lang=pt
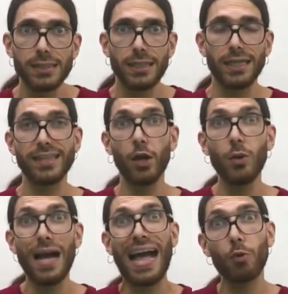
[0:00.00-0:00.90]
Então,
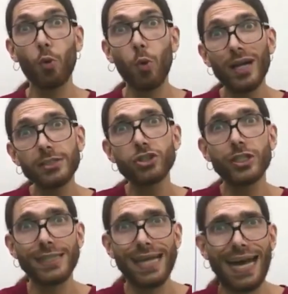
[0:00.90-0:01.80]
a
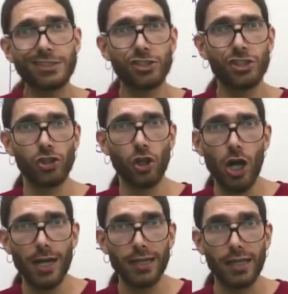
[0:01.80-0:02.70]
quantidade de
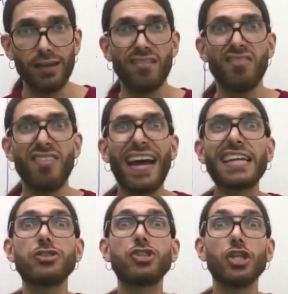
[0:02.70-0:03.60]
droga vai
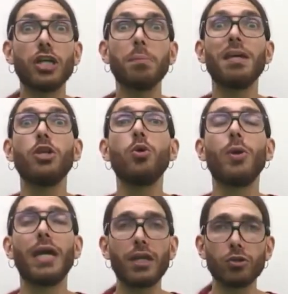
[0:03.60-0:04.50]

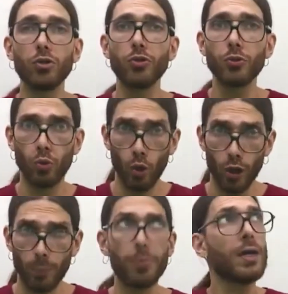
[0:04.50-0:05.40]
diminuindo no
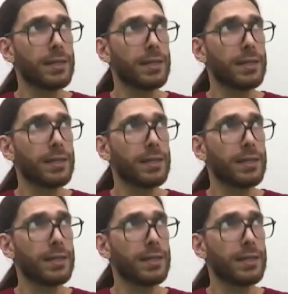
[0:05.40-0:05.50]
corpo.